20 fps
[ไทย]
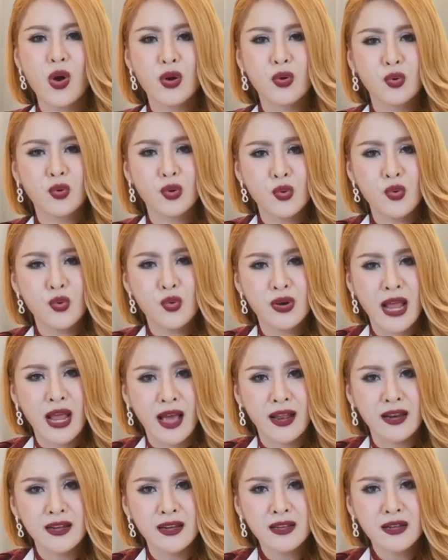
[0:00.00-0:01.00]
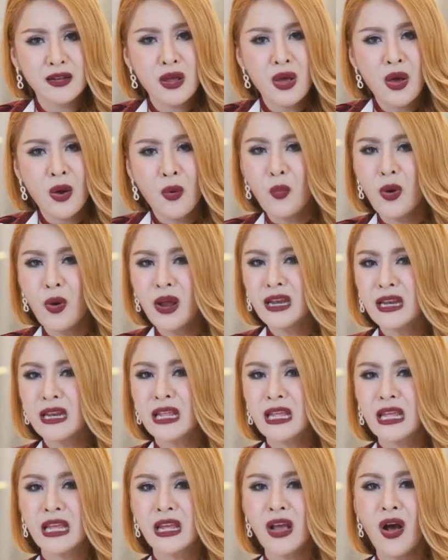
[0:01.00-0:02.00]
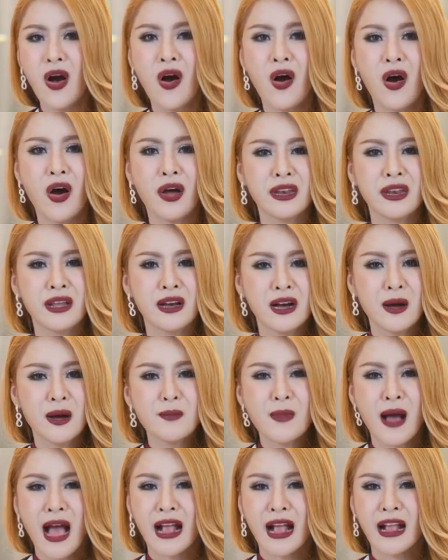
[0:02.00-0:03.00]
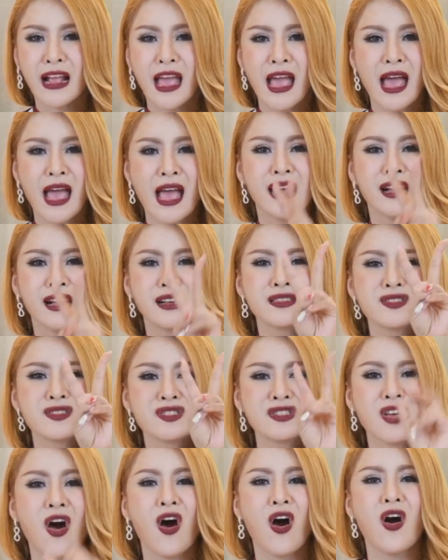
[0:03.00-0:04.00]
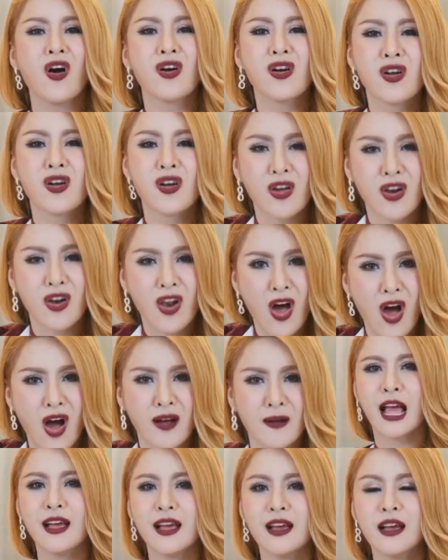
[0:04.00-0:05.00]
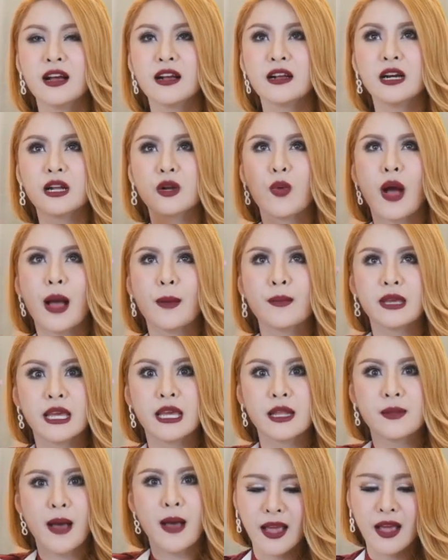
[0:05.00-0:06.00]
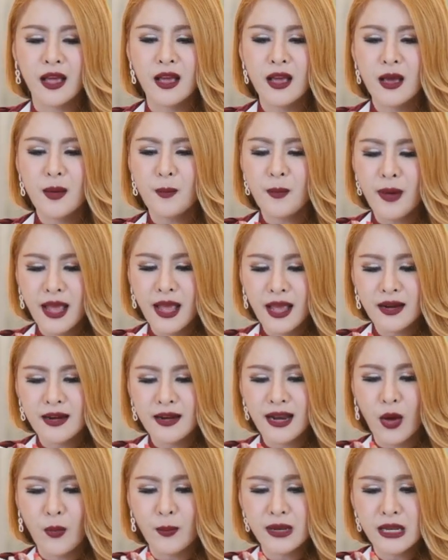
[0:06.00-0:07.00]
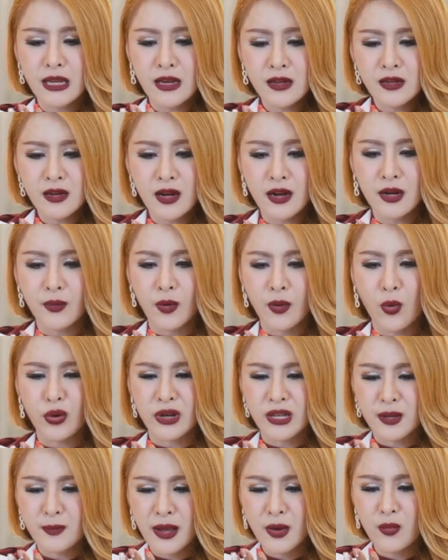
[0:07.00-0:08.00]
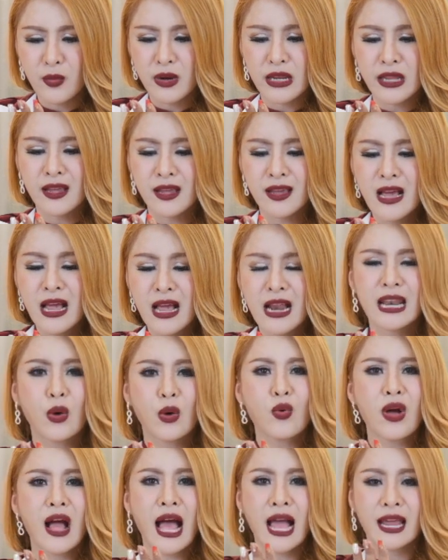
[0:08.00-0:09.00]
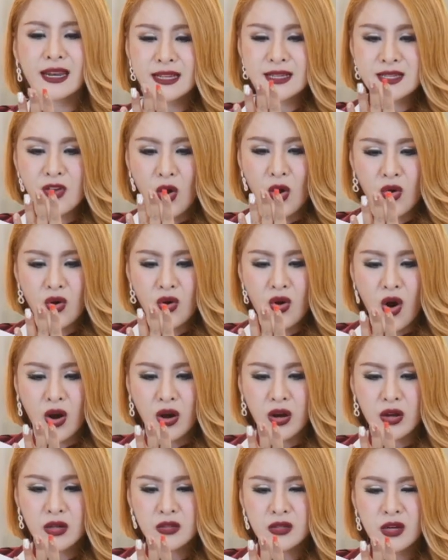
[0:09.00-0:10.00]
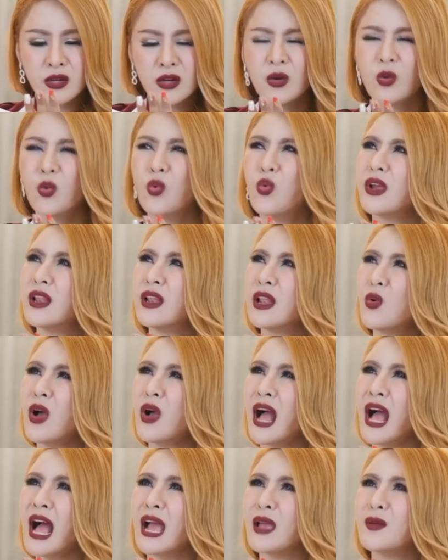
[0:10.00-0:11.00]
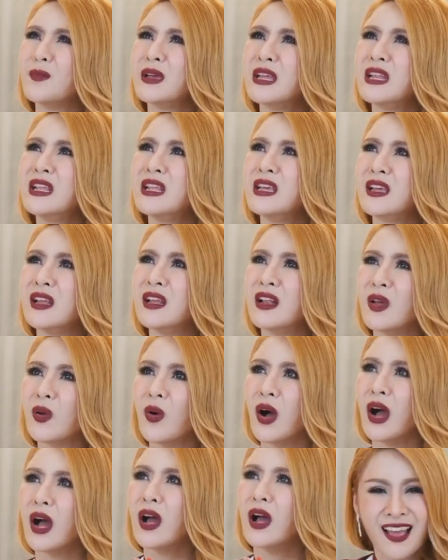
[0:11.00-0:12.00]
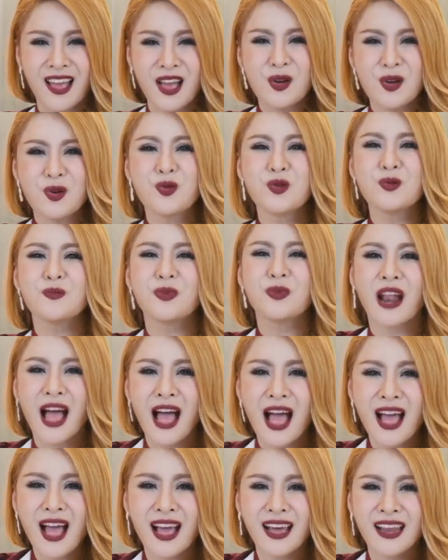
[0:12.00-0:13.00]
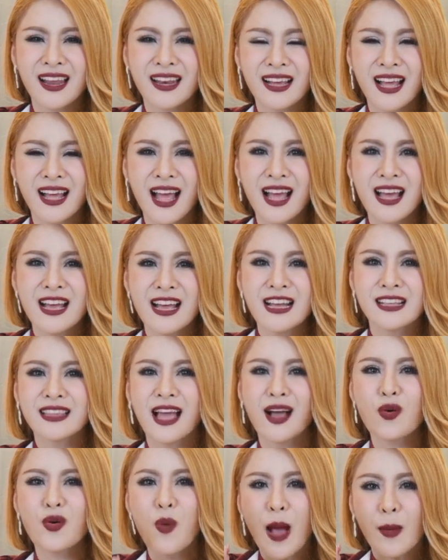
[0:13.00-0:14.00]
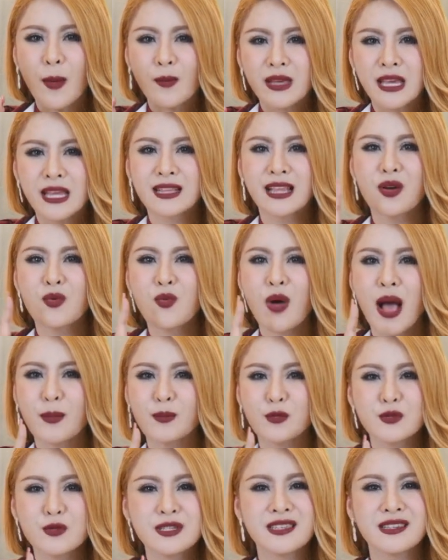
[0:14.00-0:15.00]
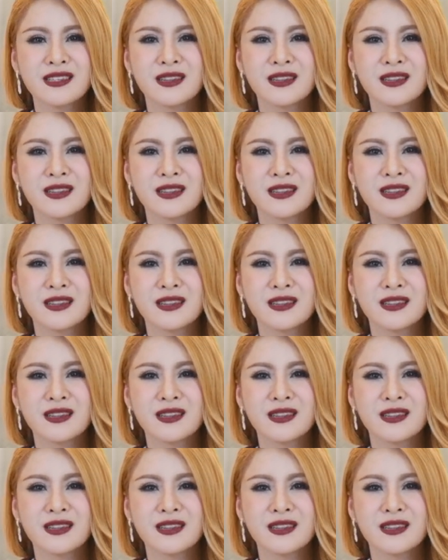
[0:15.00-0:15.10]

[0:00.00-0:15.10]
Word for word: ครูนั้นวันนี้ออเดอร์มาแค่สองกล่องเกิดความคิดแบบแม่งเราไม่ได้เรื่องเลยว่ะคุยทำไมวันนี้เราขายได้สองกล่องคุยเราขายไม่ดีเลยว่ะคุณพระนะคะทั้งความคิดทั้งความรู้สึก